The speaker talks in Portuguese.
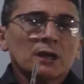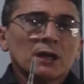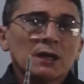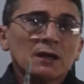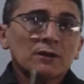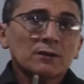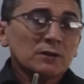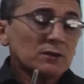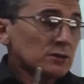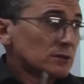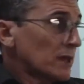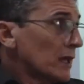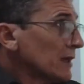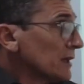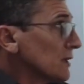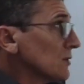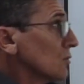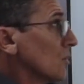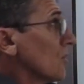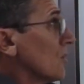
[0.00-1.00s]
Ele
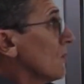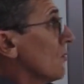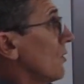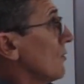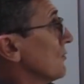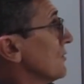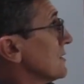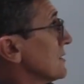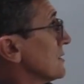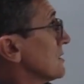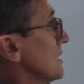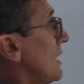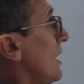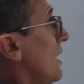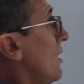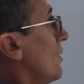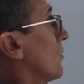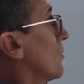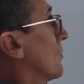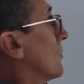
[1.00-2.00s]
decretou como
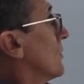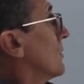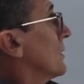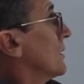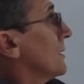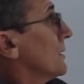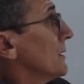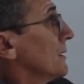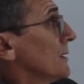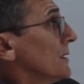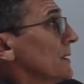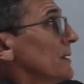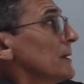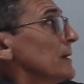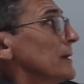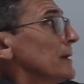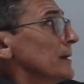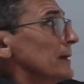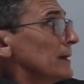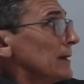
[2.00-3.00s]
oficial,
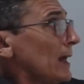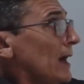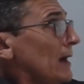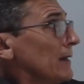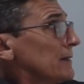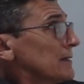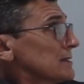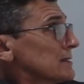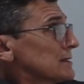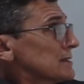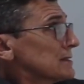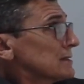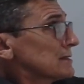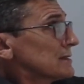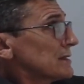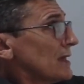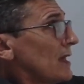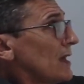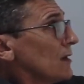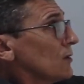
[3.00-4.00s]
lá nesse
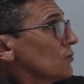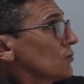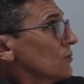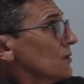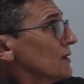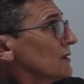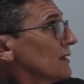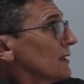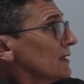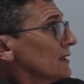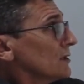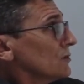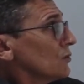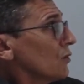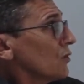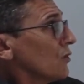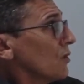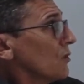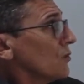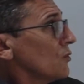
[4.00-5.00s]
século, ele
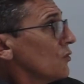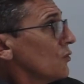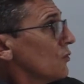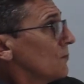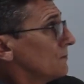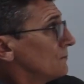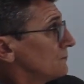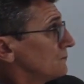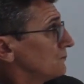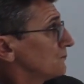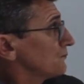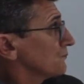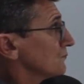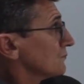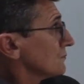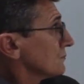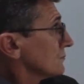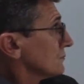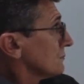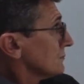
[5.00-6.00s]
decretou como
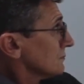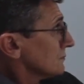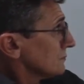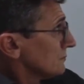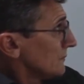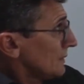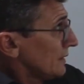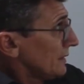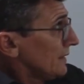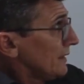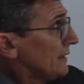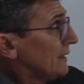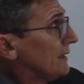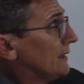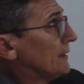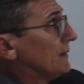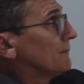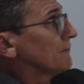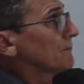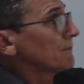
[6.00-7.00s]

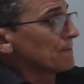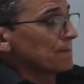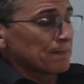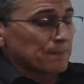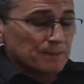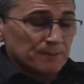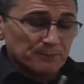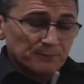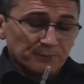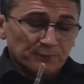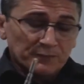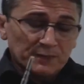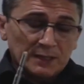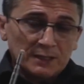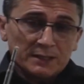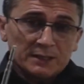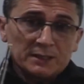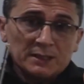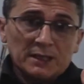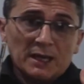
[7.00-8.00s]
é,
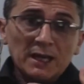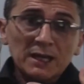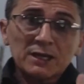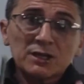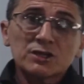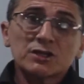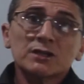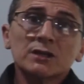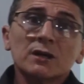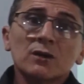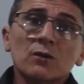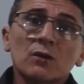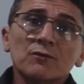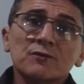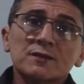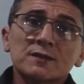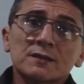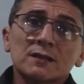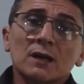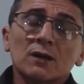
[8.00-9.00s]
religião
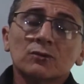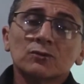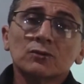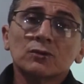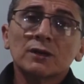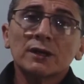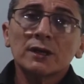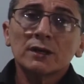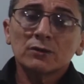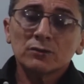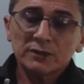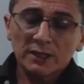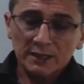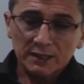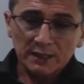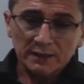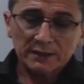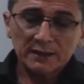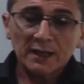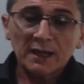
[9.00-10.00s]
oficial do reino da
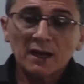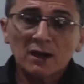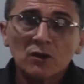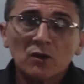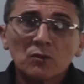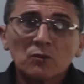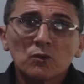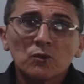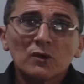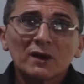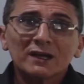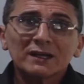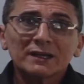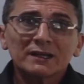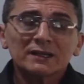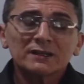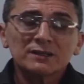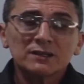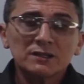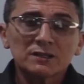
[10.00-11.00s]
Inglaterra como o
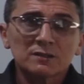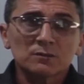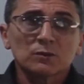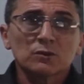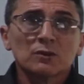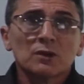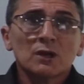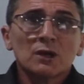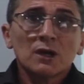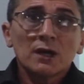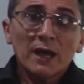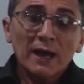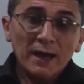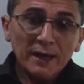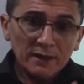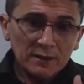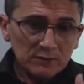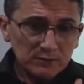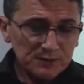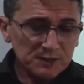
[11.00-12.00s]
anglicanismo.
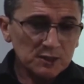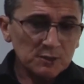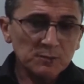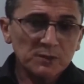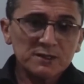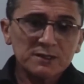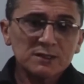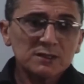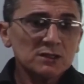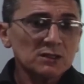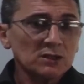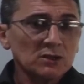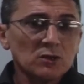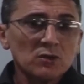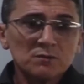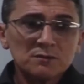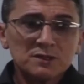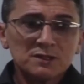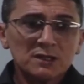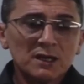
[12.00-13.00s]
Era tipo assim,
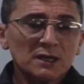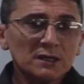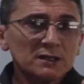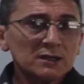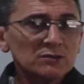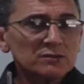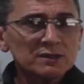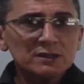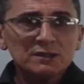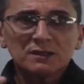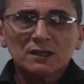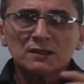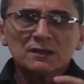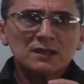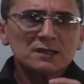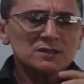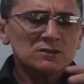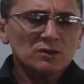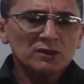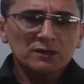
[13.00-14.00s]
como se ele não se
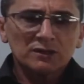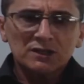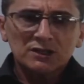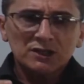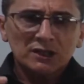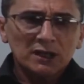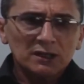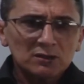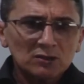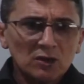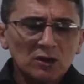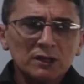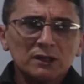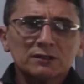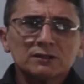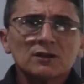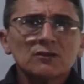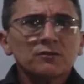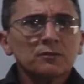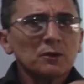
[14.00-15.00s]
entendesse com a Igreja Católica,
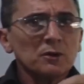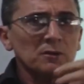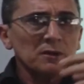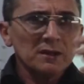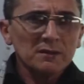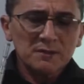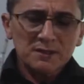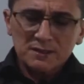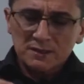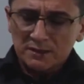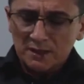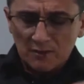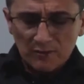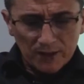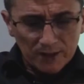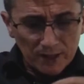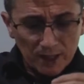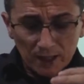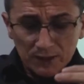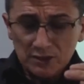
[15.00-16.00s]
teve problemas, é na
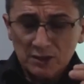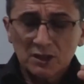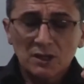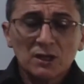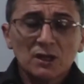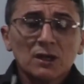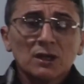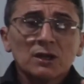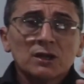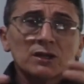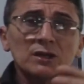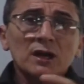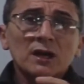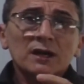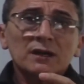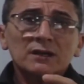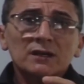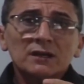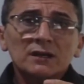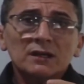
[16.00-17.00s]
verdade, e
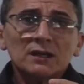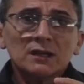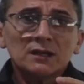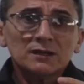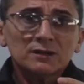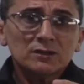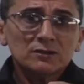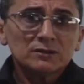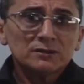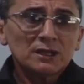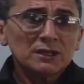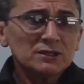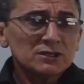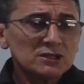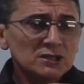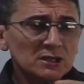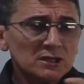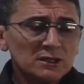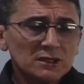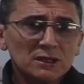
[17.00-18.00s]
aí ele não
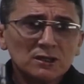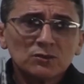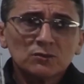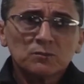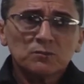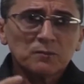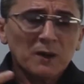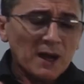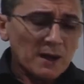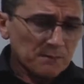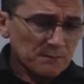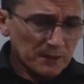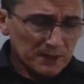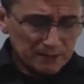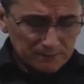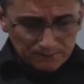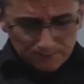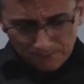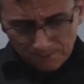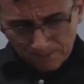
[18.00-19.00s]
entendia que o
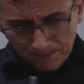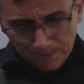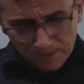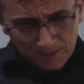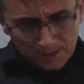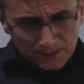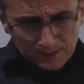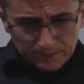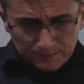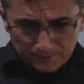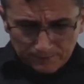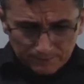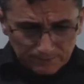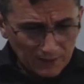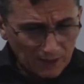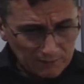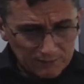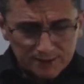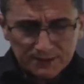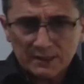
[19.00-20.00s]
Papa
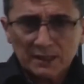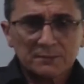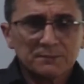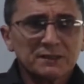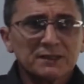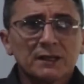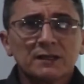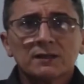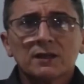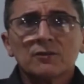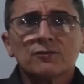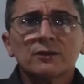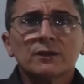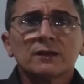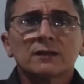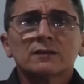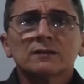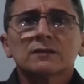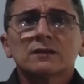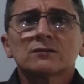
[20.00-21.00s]
dava certo para estar tá
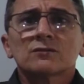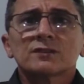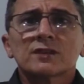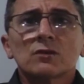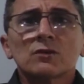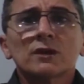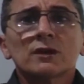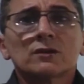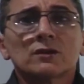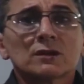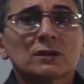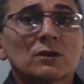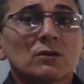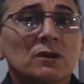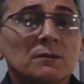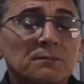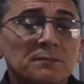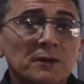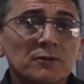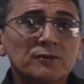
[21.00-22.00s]
interferindo no seu reino. Então
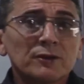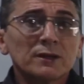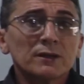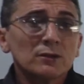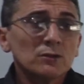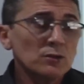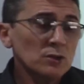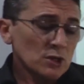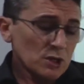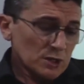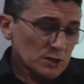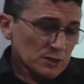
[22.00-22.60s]
ele preferiu